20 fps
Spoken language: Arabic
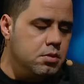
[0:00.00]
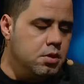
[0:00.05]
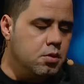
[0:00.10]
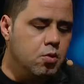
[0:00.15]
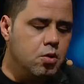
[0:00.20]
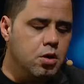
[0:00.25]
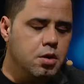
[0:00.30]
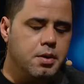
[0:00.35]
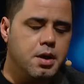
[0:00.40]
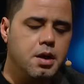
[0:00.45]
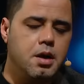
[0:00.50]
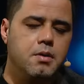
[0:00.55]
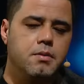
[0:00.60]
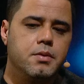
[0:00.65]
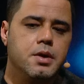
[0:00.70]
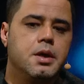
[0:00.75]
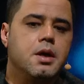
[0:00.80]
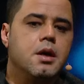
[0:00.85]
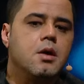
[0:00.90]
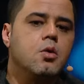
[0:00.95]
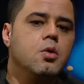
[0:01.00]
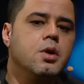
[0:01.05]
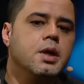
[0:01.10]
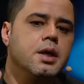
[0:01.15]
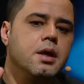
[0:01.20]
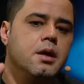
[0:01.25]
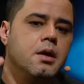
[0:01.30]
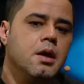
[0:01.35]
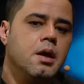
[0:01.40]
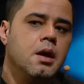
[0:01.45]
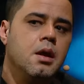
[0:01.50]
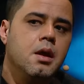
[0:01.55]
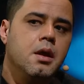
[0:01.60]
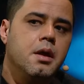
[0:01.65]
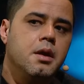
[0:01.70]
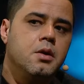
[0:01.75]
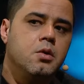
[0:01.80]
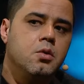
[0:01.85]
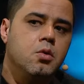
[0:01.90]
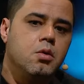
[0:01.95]
يقول اللي بغاه كنقول لك
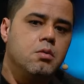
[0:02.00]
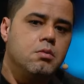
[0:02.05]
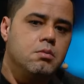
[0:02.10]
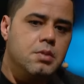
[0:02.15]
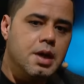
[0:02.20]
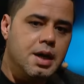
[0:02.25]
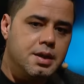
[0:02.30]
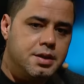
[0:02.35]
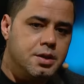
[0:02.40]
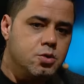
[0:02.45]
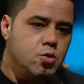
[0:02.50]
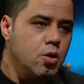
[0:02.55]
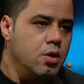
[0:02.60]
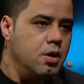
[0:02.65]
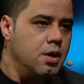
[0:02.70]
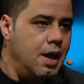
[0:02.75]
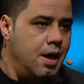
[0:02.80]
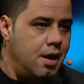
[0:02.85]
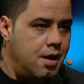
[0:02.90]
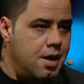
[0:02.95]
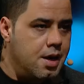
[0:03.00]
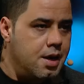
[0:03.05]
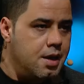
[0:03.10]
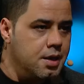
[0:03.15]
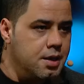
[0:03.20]
انه اعطيته الحقائق